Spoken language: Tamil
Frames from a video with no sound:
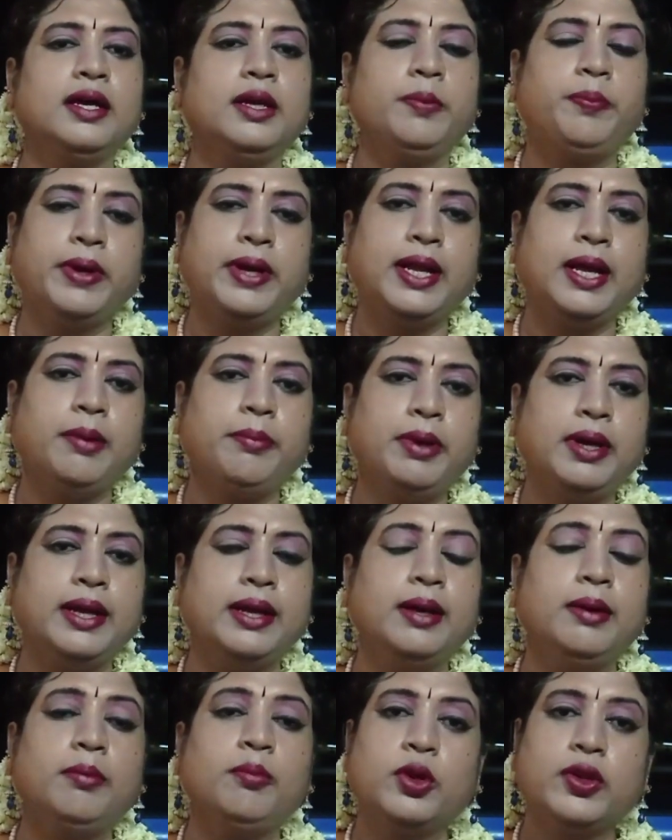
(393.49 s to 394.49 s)
இப்போ நாம்
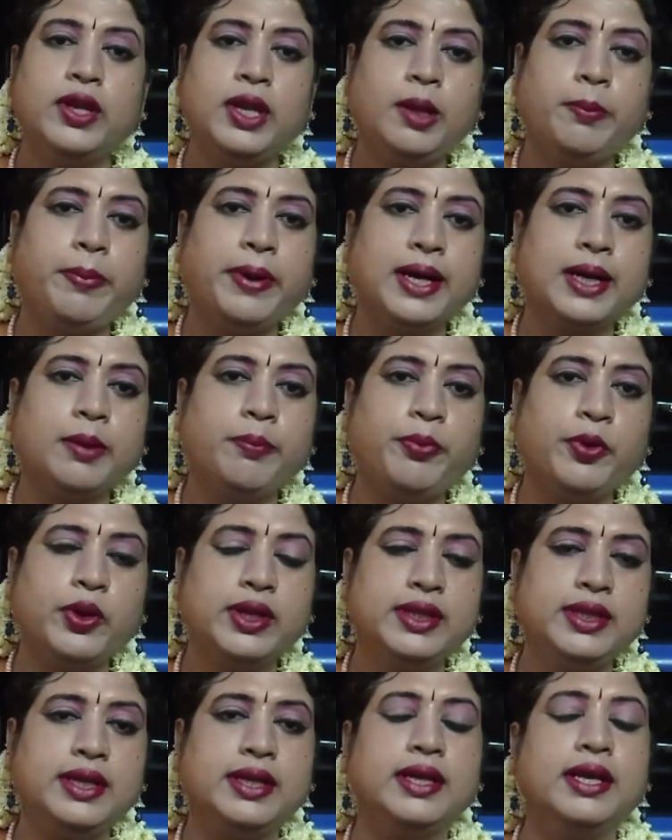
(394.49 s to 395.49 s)
முதல்ல பார்க்க
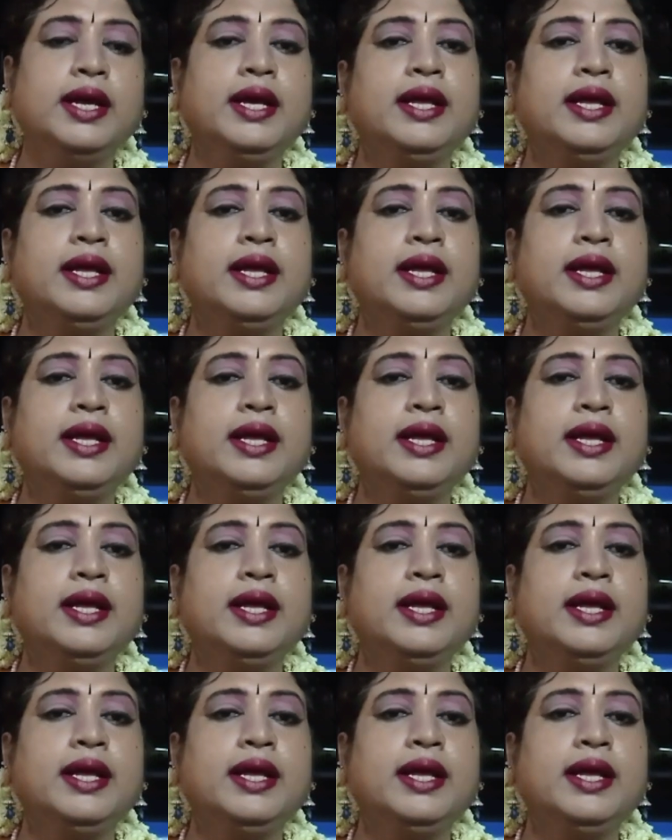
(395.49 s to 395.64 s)
போகிறது